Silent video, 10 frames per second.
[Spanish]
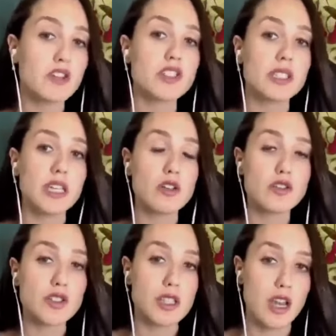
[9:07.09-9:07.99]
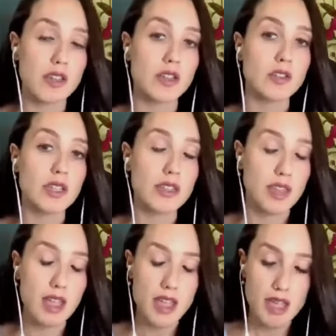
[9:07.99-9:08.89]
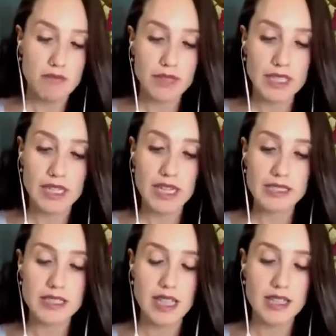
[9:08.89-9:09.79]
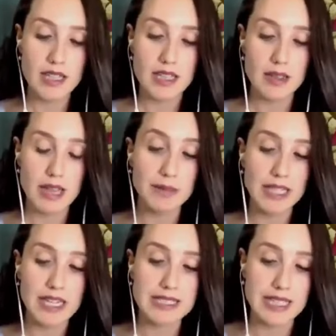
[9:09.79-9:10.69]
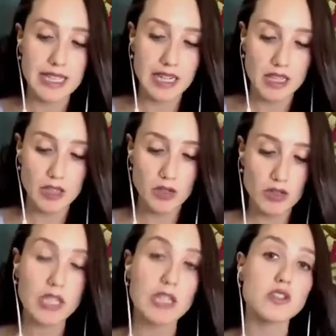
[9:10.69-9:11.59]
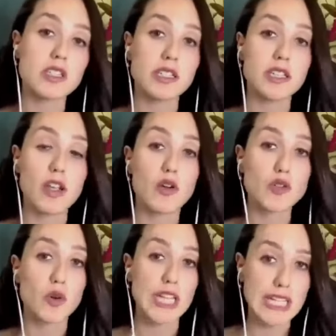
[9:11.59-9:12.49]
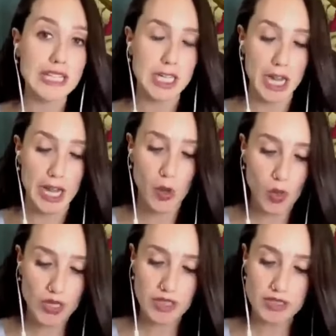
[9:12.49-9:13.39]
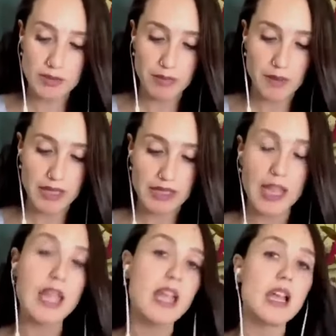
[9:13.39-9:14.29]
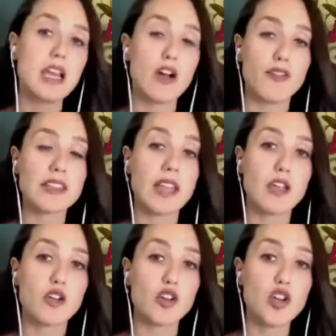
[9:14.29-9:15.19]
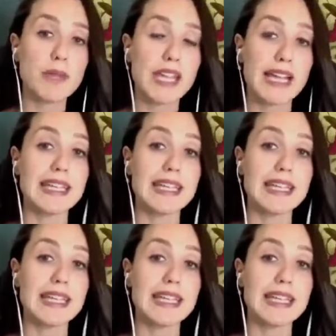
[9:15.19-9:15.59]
No se tiene en consideración, dice mineras, eh, la minera Salares del Norte, que no se tiene otro ítem en cuenta, simplemente la oferta económica.